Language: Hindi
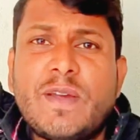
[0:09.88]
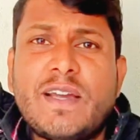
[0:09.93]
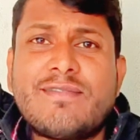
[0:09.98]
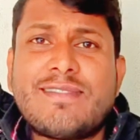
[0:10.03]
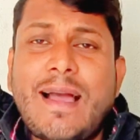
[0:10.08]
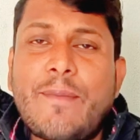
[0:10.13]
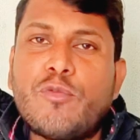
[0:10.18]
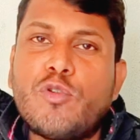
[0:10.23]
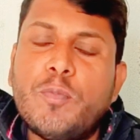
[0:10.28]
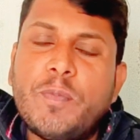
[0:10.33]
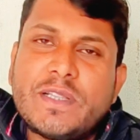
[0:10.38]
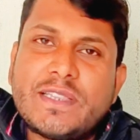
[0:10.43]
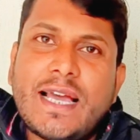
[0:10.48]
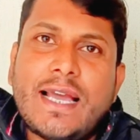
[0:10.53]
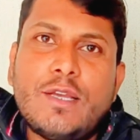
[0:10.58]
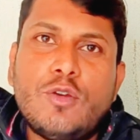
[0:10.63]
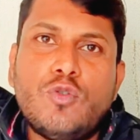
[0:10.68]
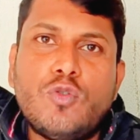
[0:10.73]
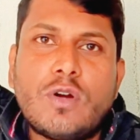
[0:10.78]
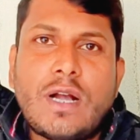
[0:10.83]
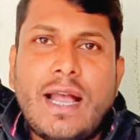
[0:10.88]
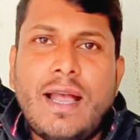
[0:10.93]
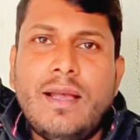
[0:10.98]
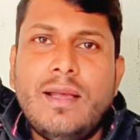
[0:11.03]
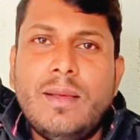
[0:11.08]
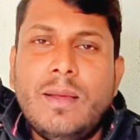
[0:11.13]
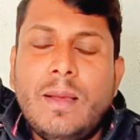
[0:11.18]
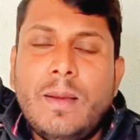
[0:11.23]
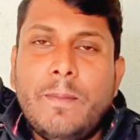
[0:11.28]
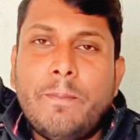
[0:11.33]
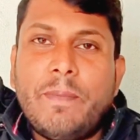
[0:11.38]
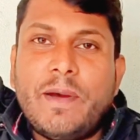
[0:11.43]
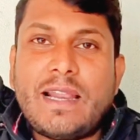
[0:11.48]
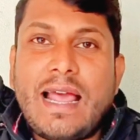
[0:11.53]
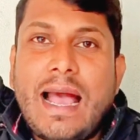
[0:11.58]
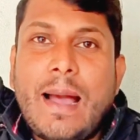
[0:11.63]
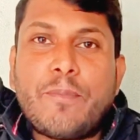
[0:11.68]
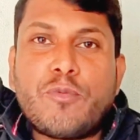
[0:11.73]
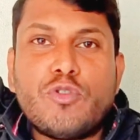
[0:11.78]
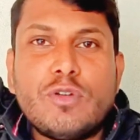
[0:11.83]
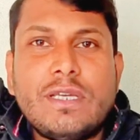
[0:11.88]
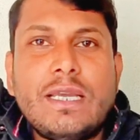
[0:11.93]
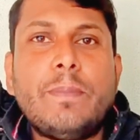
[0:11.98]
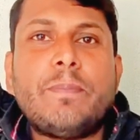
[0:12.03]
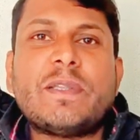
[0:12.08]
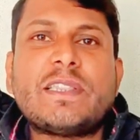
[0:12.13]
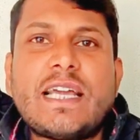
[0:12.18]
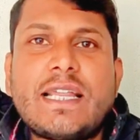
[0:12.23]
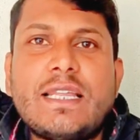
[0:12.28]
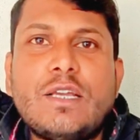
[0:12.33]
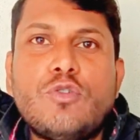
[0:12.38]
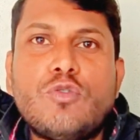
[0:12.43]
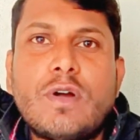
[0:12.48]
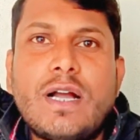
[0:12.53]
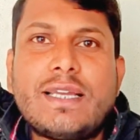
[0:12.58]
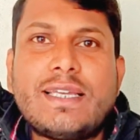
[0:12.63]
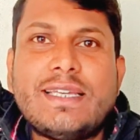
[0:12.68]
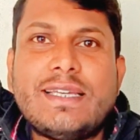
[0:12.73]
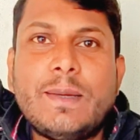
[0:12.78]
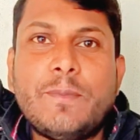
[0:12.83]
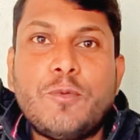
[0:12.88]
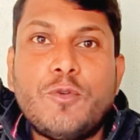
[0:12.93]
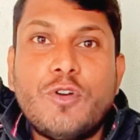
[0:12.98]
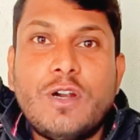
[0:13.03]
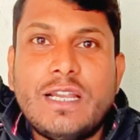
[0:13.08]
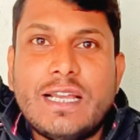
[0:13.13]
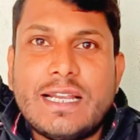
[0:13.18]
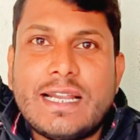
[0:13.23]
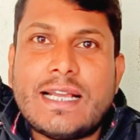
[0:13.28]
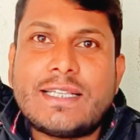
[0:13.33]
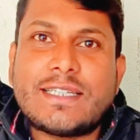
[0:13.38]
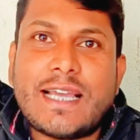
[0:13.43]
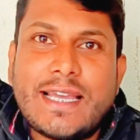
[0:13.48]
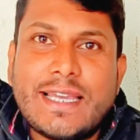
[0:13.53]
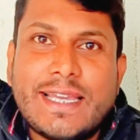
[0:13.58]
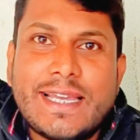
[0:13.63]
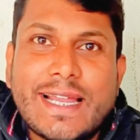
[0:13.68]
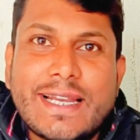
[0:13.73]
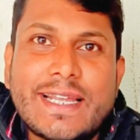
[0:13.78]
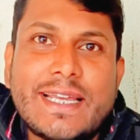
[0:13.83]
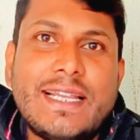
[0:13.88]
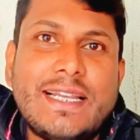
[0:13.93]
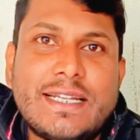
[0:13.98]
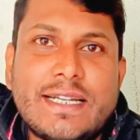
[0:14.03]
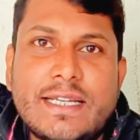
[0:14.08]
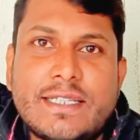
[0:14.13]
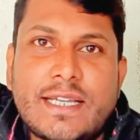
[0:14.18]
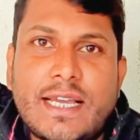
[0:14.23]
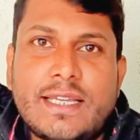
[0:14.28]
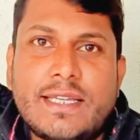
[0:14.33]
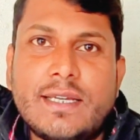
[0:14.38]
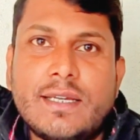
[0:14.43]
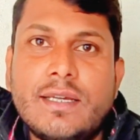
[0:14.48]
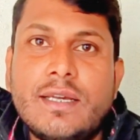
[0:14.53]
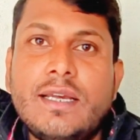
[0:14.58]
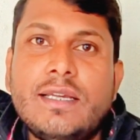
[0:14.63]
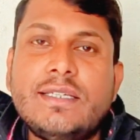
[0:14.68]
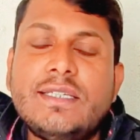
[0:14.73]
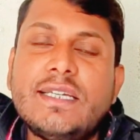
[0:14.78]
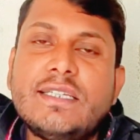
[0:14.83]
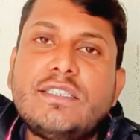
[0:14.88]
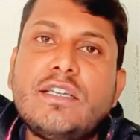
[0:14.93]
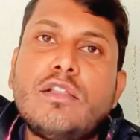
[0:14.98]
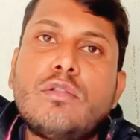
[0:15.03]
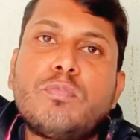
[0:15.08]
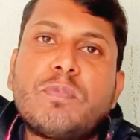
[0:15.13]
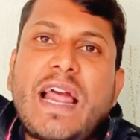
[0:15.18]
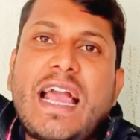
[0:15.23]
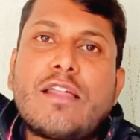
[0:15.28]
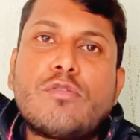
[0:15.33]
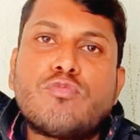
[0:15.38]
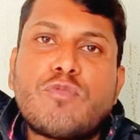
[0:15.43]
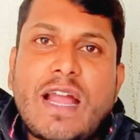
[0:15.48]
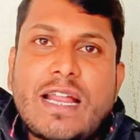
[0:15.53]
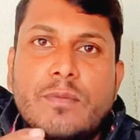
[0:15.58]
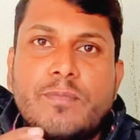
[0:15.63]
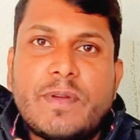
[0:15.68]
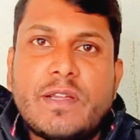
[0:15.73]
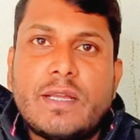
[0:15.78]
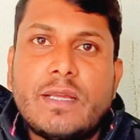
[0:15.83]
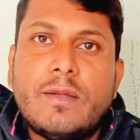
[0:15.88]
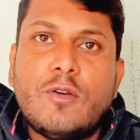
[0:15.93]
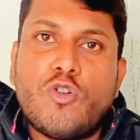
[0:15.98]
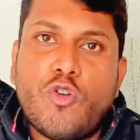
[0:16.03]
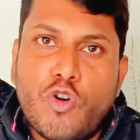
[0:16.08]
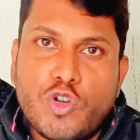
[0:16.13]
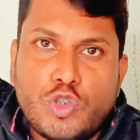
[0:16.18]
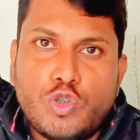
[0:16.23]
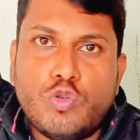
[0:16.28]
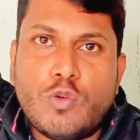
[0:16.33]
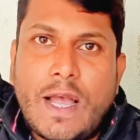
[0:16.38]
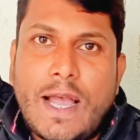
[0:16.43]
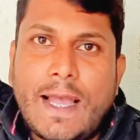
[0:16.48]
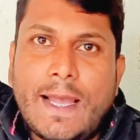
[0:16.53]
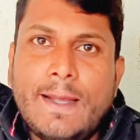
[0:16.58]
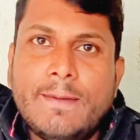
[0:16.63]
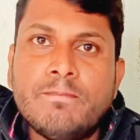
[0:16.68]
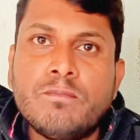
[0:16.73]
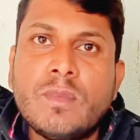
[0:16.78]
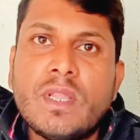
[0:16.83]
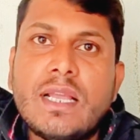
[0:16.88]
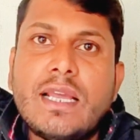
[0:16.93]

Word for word: स्पेक्स आपको पता ही होगा पर आपको ये पता नहीं होगा कि ये फ़ोन लेना चाहिए या नहीं लेना चाहिए ये जिस प्राइस पॉइंट पे लॉन्च हुआ है